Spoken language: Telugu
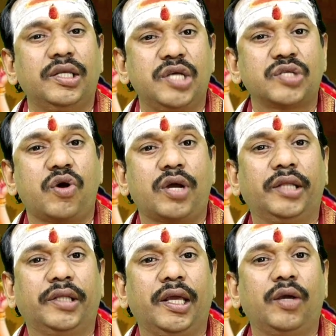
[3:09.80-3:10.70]

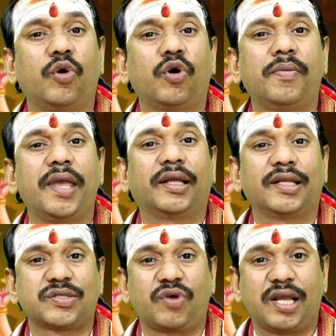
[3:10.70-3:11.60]
చేసుకోగలిగితే గృహమే
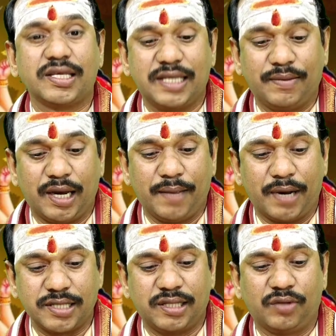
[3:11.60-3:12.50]
కదా స్వర్గసీమ అనే
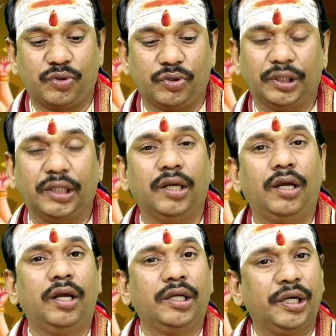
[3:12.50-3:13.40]
పరిస్థితి ఉంటుంది
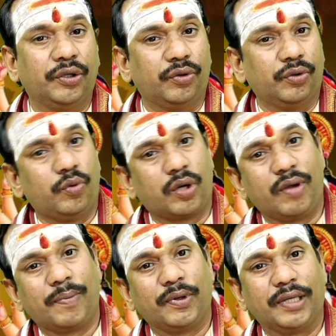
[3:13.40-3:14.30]
ఇటు
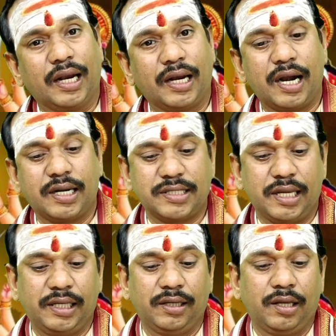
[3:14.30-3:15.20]
ఒకవైపు
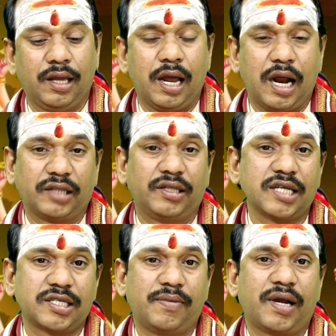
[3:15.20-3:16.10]
ఎలనాటిశని
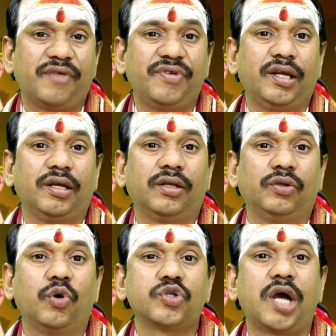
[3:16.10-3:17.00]
అర్ధాష్టమ రవి
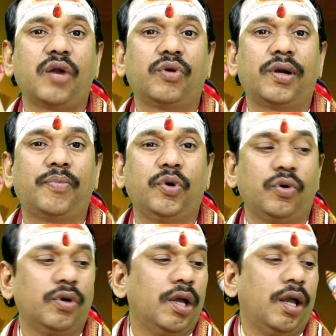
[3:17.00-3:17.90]
దోషాలు ఉన్నప్పుడు
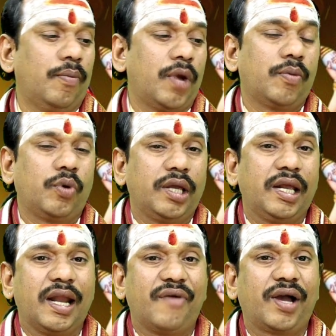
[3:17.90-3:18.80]
మనము
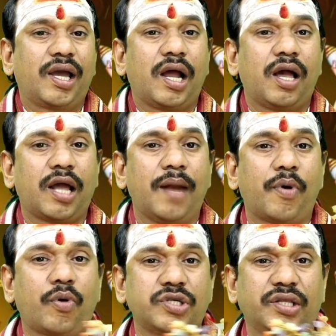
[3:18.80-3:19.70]
ఈ నవగ్రహ
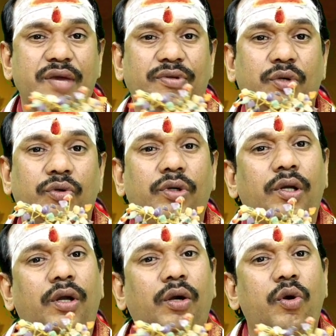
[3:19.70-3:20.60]
కల్పవృక్ష దేవతను
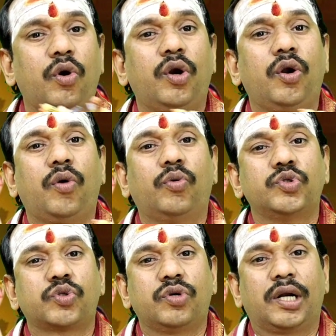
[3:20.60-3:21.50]
గృహంలో
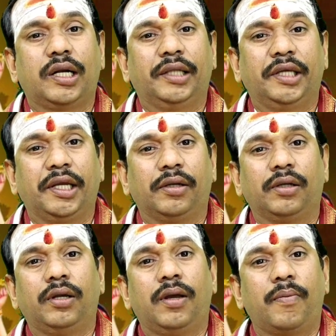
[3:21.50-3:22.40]
ఉంచుకున్నట్లయితే
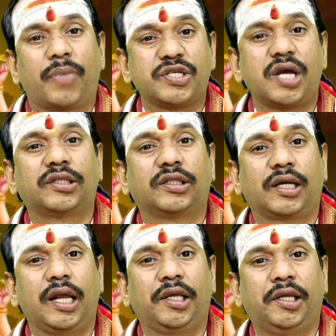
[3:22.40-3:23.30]
ప్రశాంతత
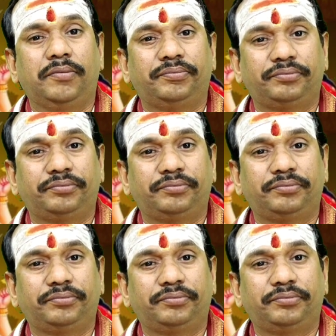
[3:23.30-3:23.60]
కలిగి